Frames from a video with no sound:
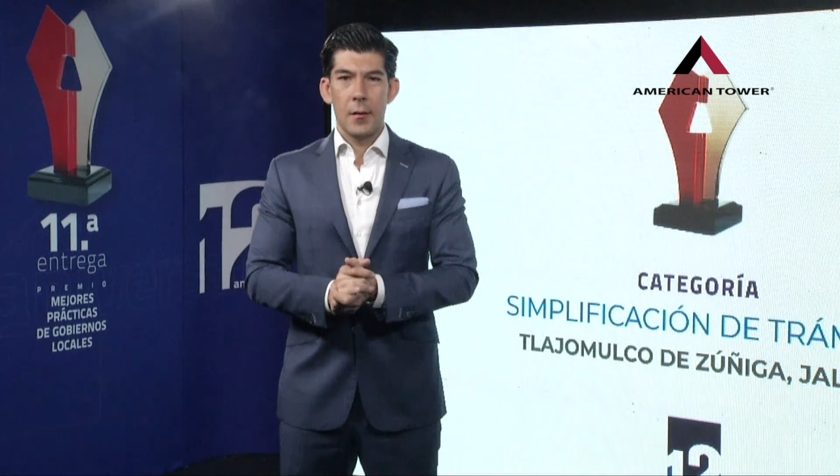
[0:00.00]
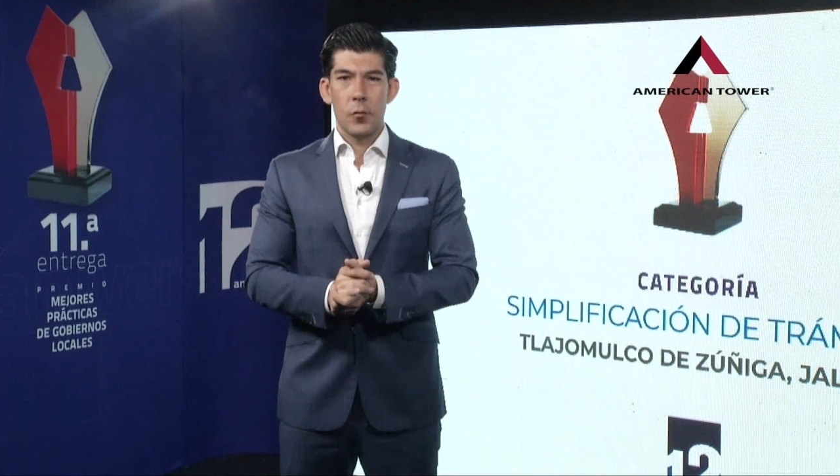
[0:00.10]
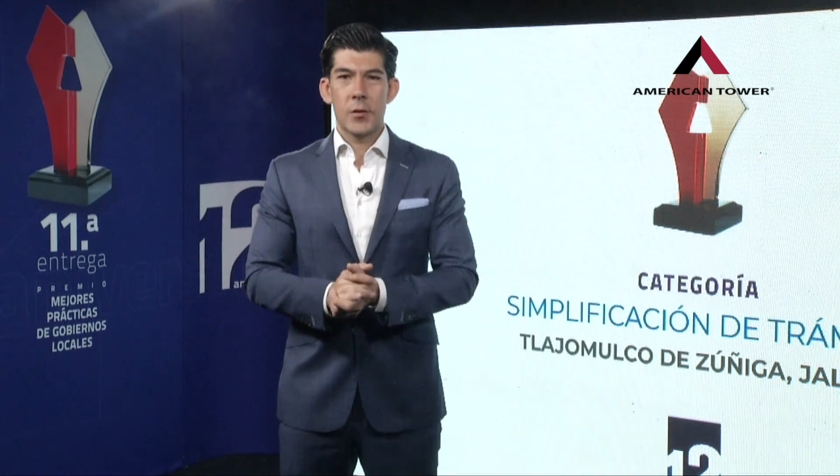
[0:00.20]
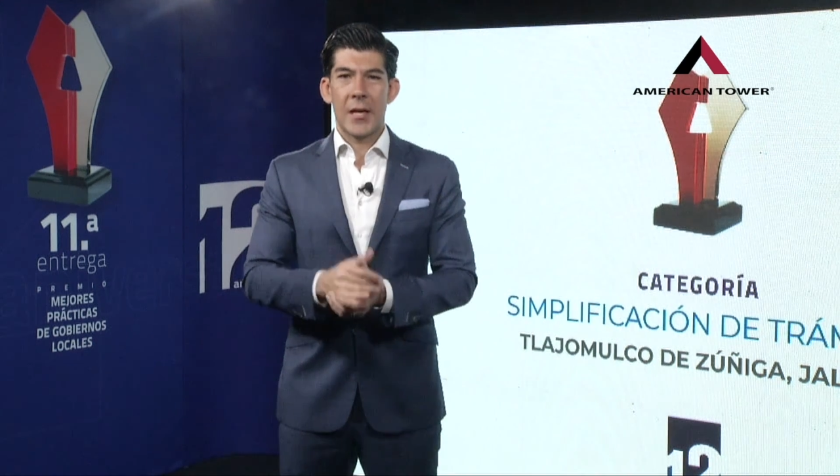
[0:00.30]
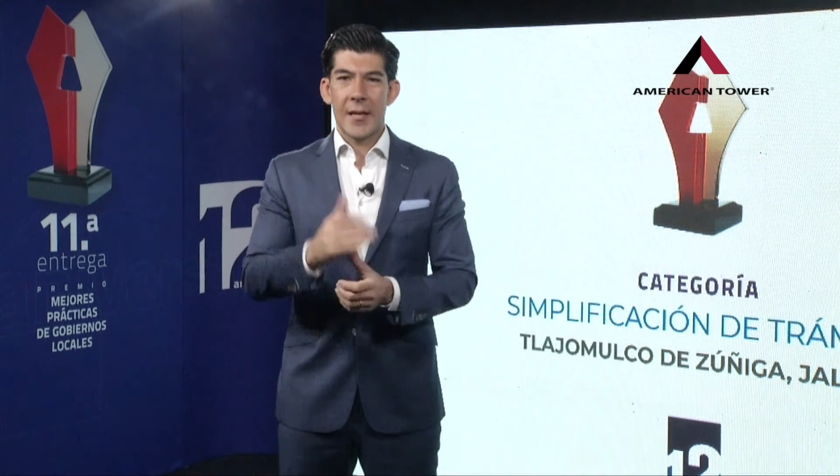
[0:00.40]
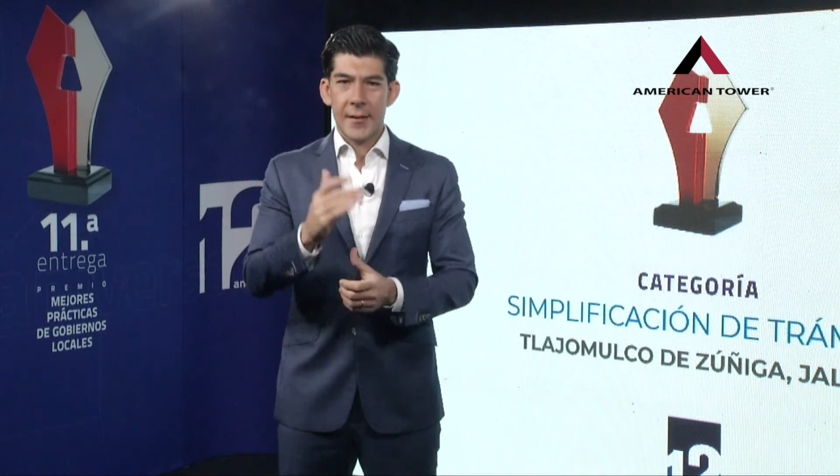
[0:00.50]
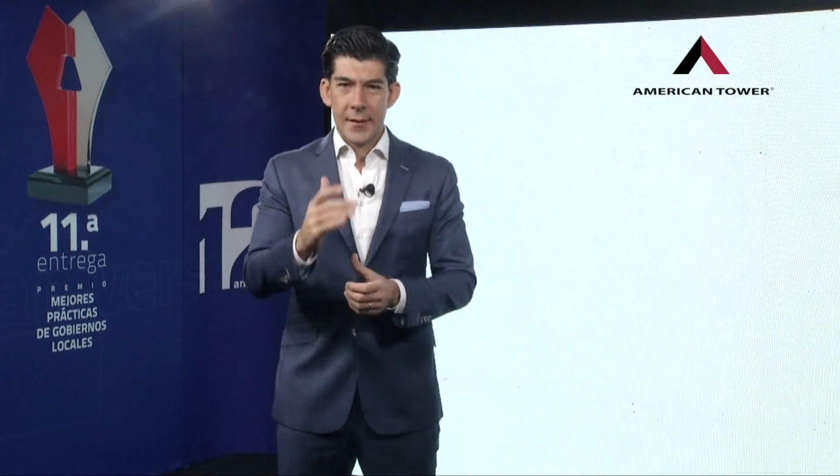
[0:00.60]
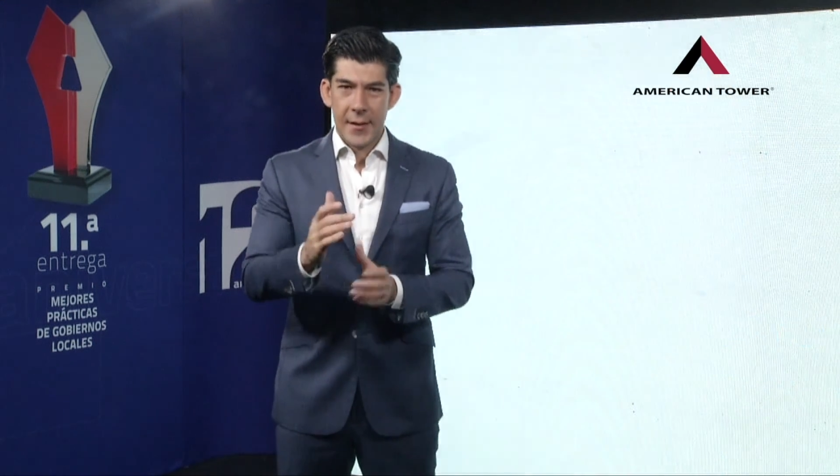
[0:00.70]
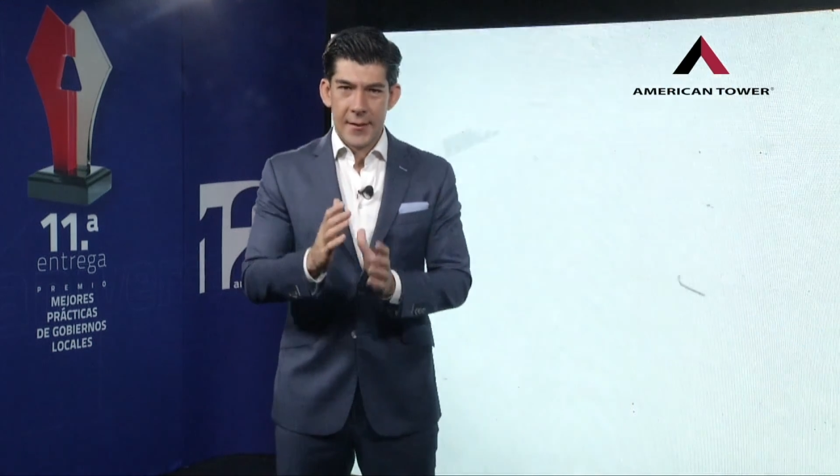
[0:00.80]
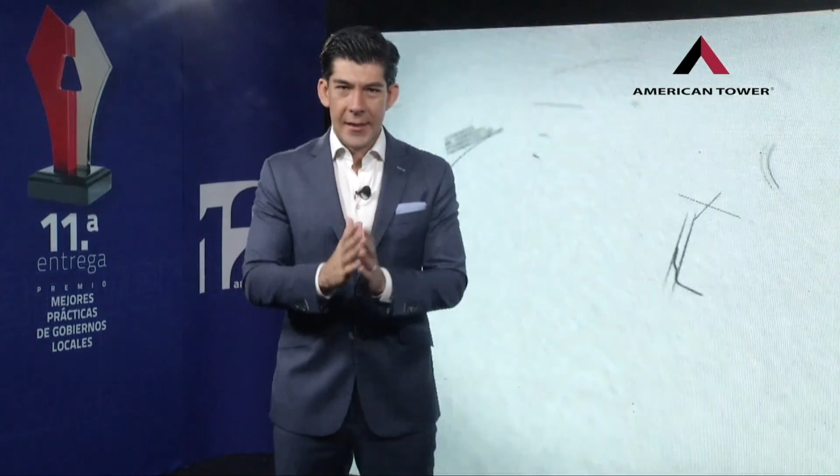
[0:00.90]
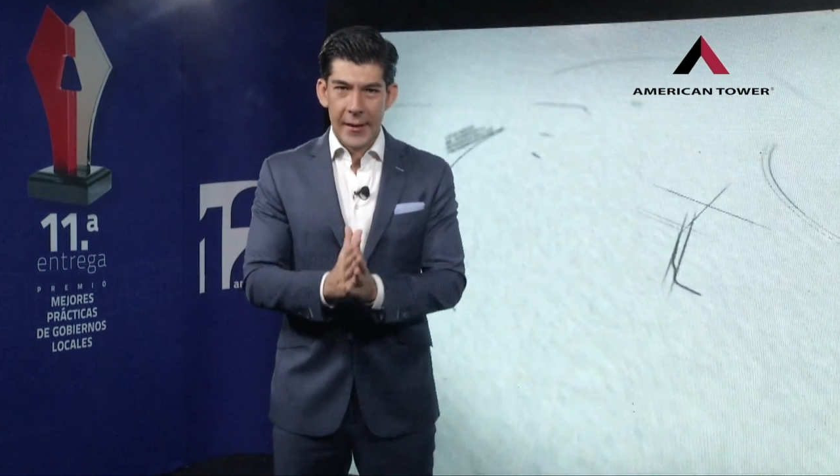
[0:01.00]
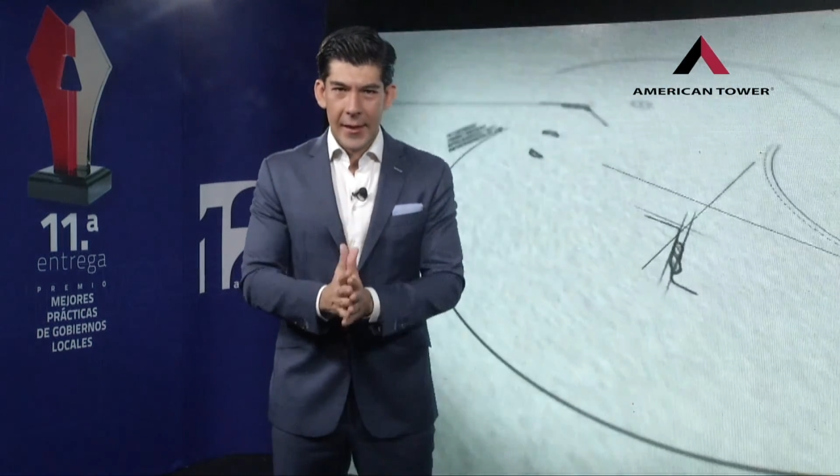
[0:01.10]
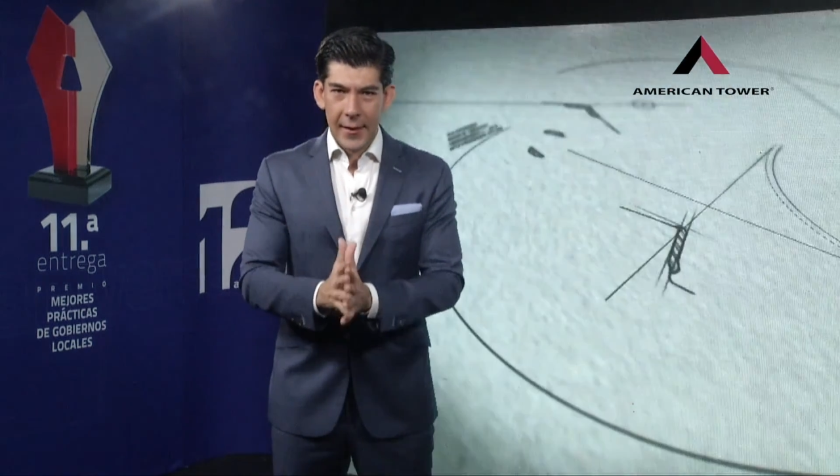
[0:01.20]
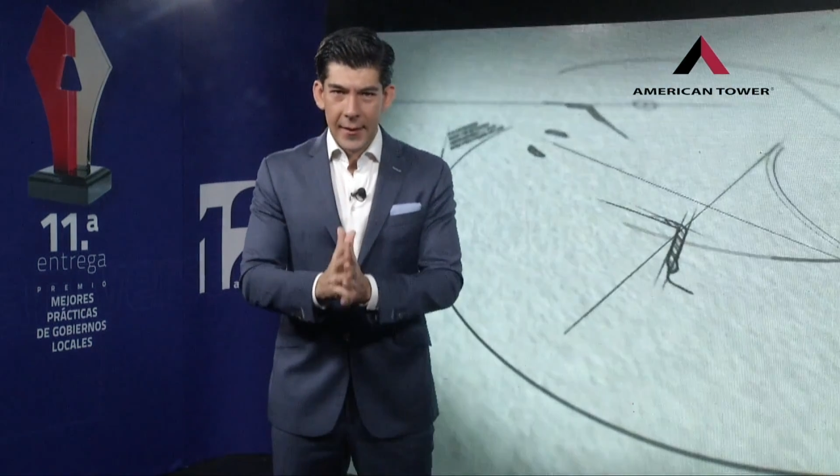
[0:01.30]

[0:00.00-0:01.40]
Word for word: Muchas gracias, gracias alcalde,